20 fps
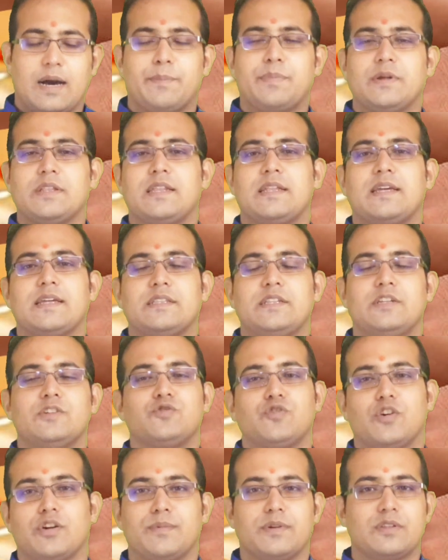আপনাদের ক্ষেত্রে
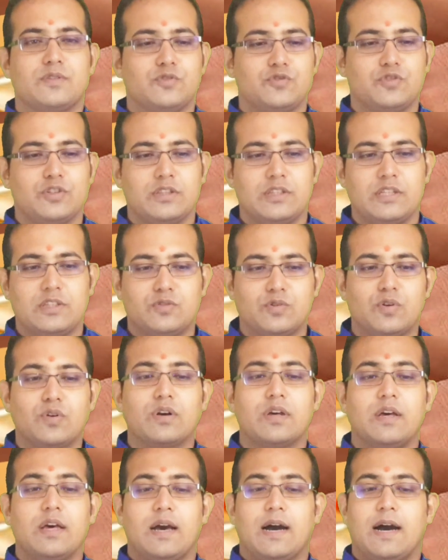সিদ্ধি
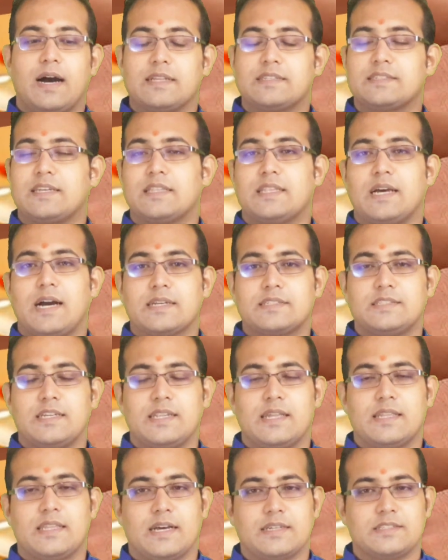যোগ আজকে থাকছে
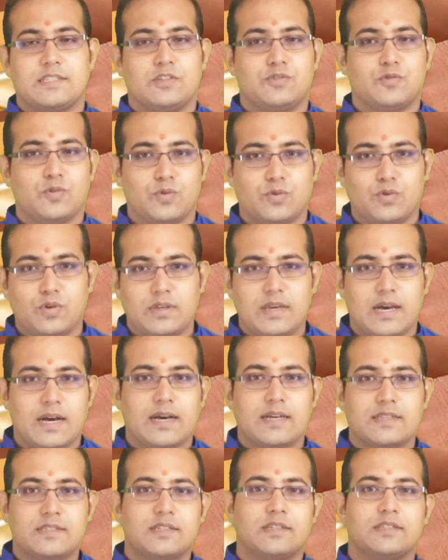না থাকছে চোদ্দোই
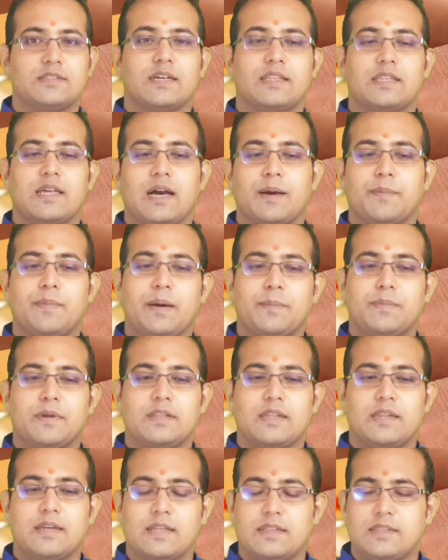আগস্ট যা থাকবে
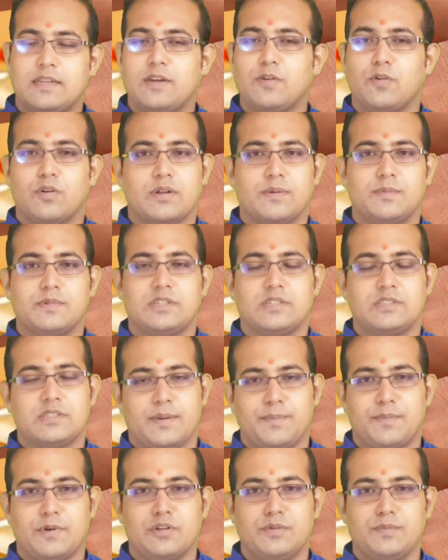আপনাদের ক্ষেত্রে নটা বেজে
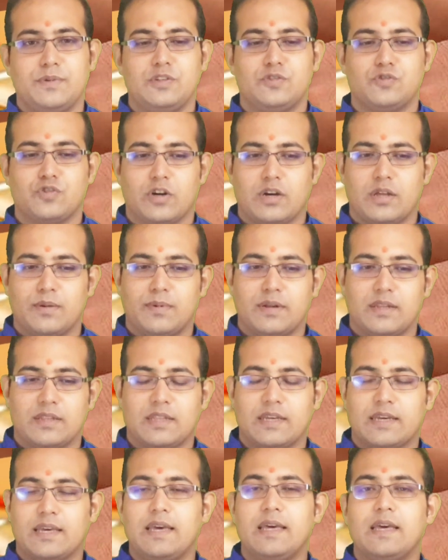ছাপ্পান্ন মিনিট সকালবেলা
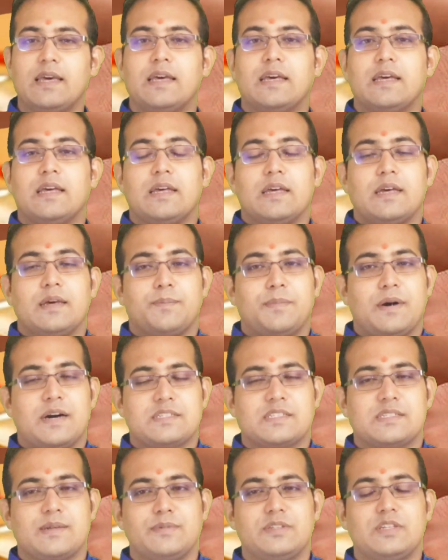থেকে
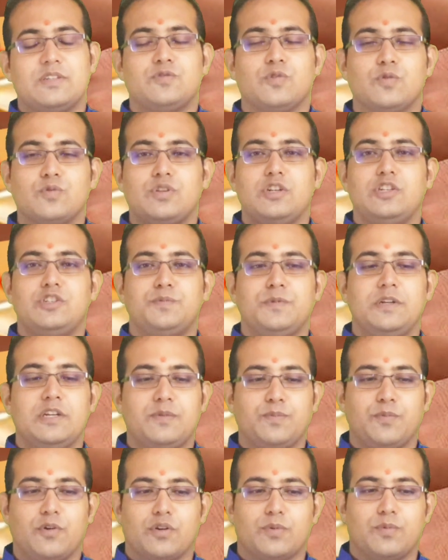পাঁচটা বেজে চৌত্রিশ
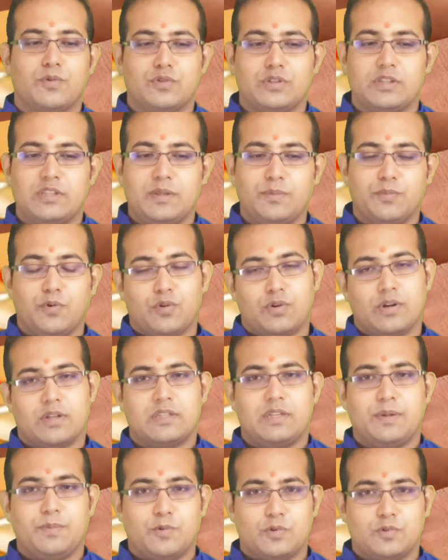মিনিট পরবর্তী দিন
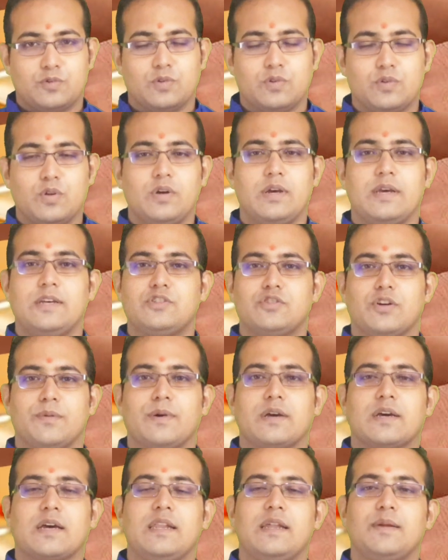ভোররাত্রি পর্যন্ত এই
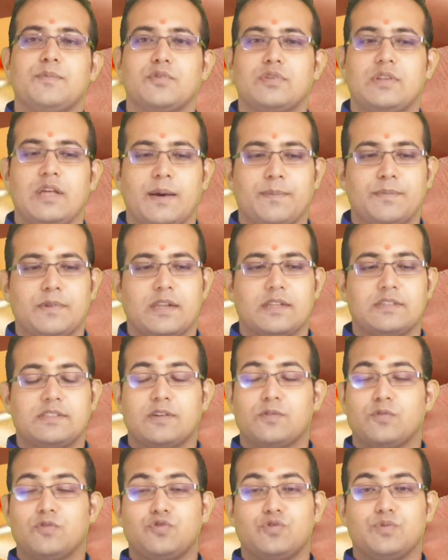সময়কালের মধ্যে আপনারা
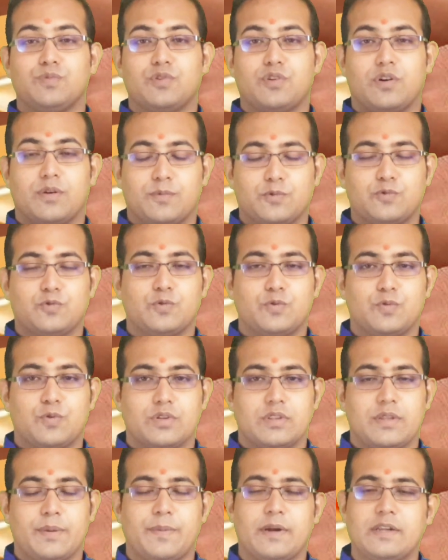যে কোনো শুভকর্ম শুরু
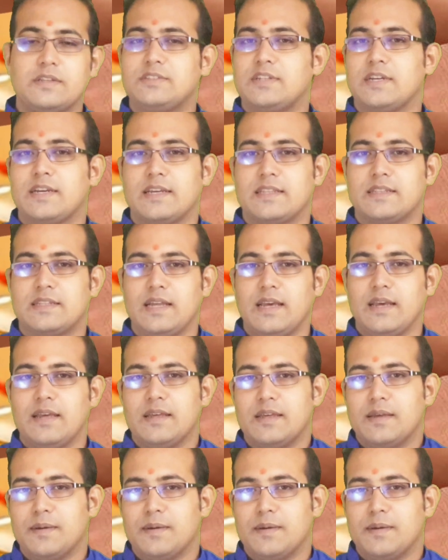করতে পারেন সেক্ষেত্রে